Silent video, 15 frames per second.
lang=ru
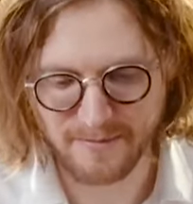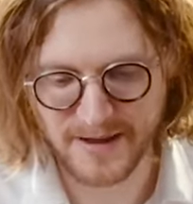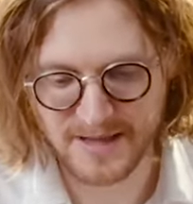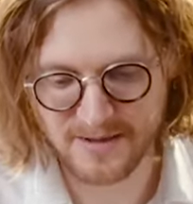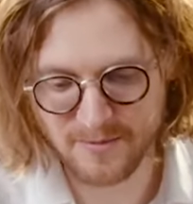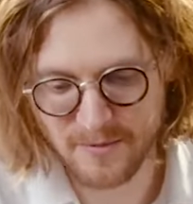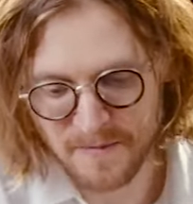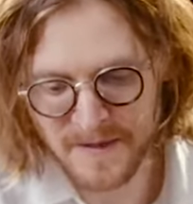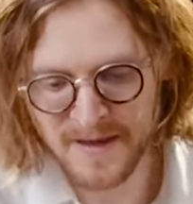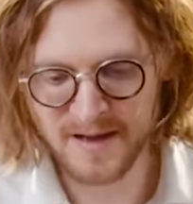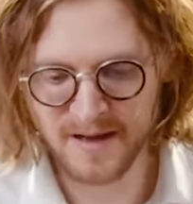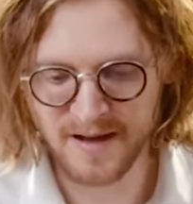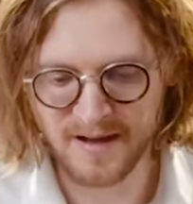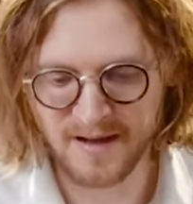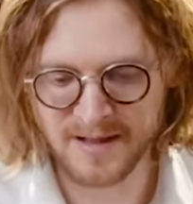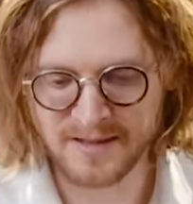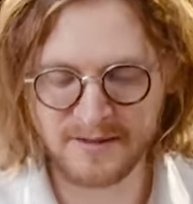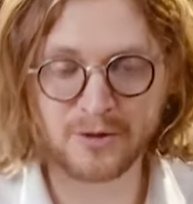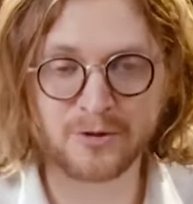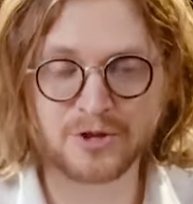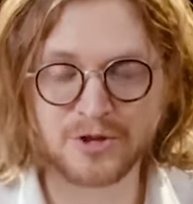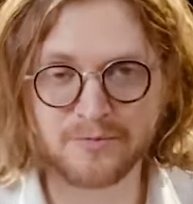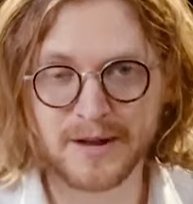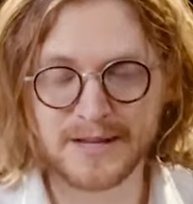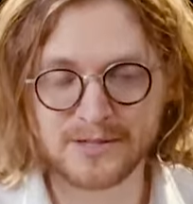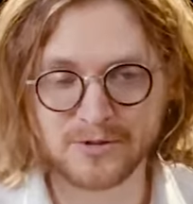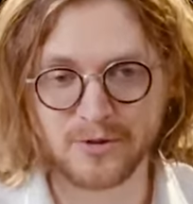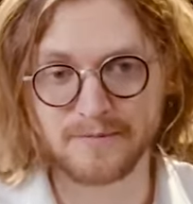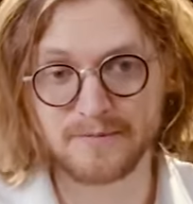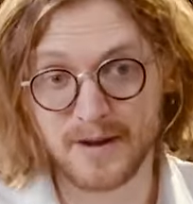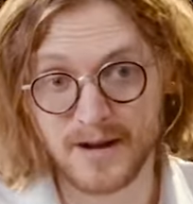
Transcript: Поэтому ответ очень простой.